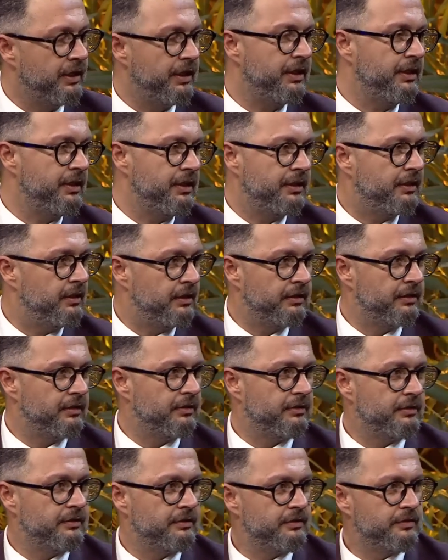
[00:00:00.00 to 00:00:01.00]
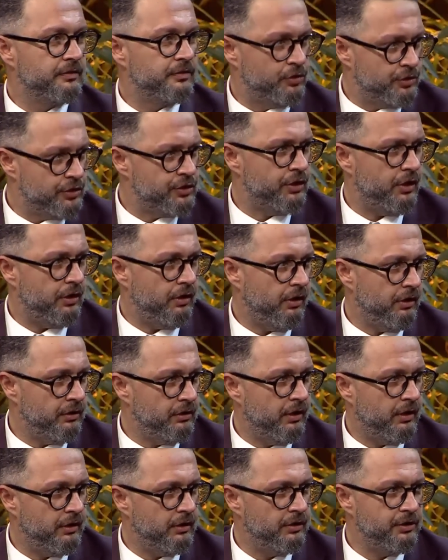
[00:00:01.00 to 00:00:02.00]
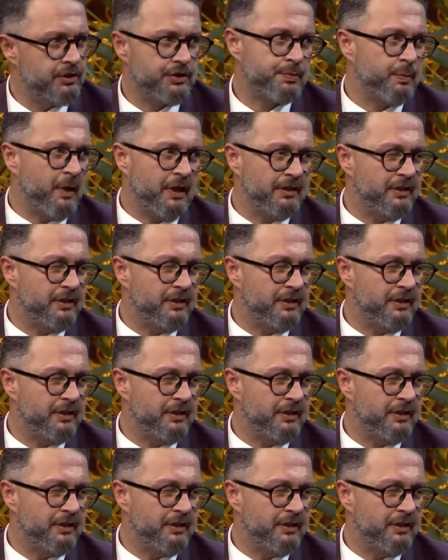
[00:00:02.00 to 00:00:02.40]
E iyi. Kıska Allah Allah. Hiç